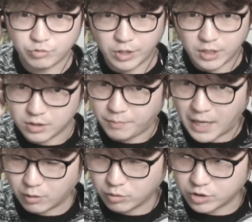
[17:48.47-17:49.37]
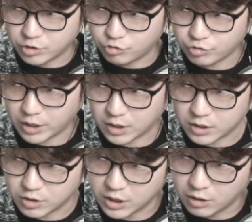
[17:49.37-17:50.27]
해서 바로 들을 수가
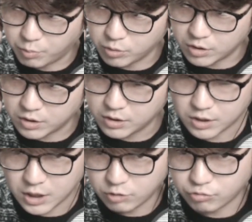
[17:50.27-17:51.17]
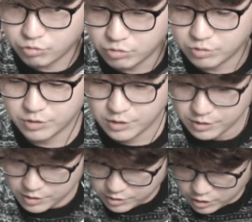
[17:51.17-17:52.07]
있겠죠, 이어폰을 끼고.
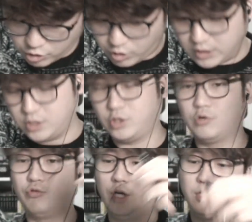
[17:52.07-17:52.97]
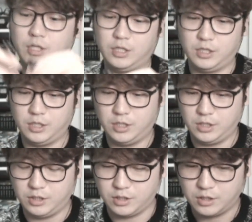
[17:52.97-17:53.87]
근데 저 같은
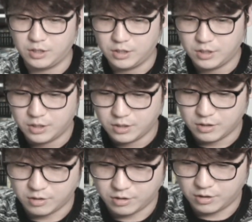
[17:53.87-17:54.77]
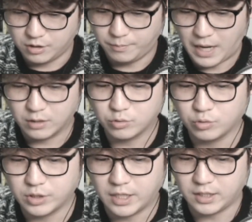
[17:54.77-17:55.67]
경우에는 어,
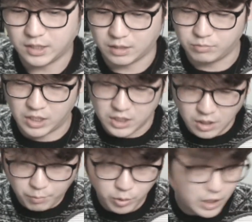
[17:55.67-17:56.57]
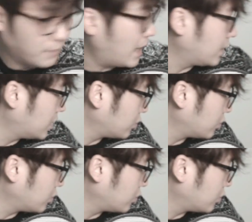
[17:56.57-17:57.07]
방송을 해야 되기 때문에 이어폰이랑 마이크가